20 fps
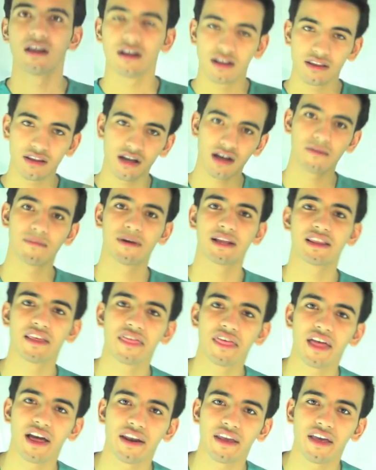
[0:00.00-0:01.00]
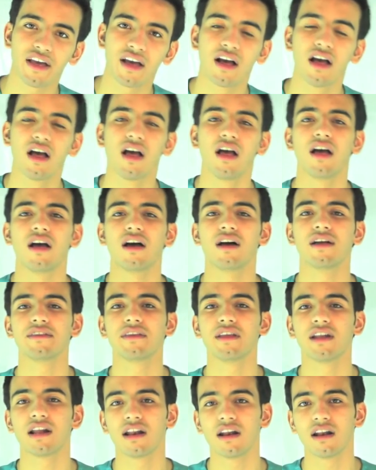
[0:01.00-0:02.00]
ننتقل لمادة ثانيه
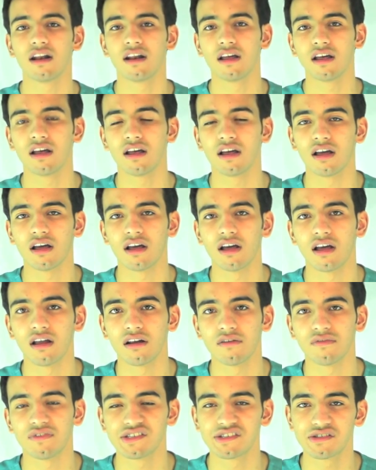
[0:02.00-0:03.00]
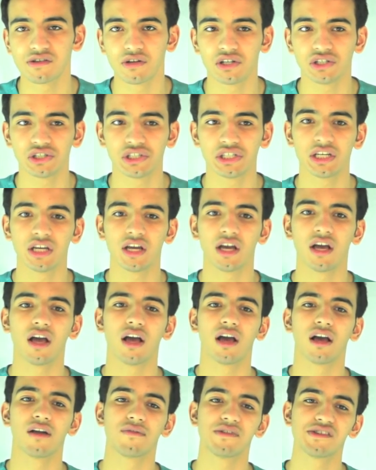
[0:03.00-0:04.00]
عندنا الفسيولوجي
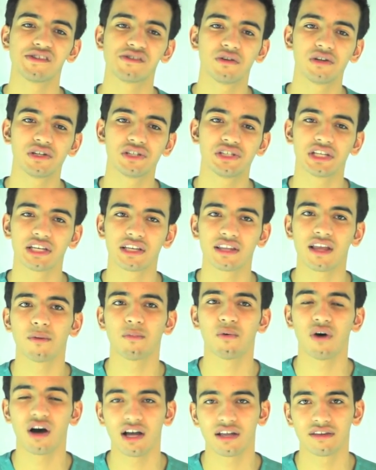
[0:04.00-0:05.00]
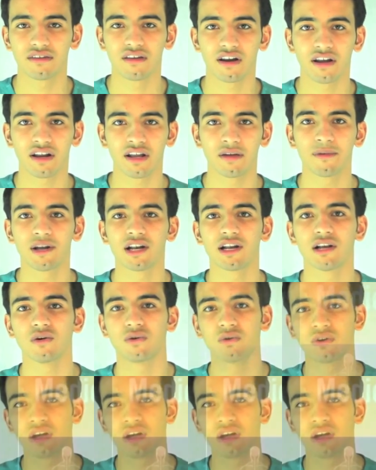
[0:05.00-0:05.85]
الفسيولوجي كتاب واحد تقريبا اللي هو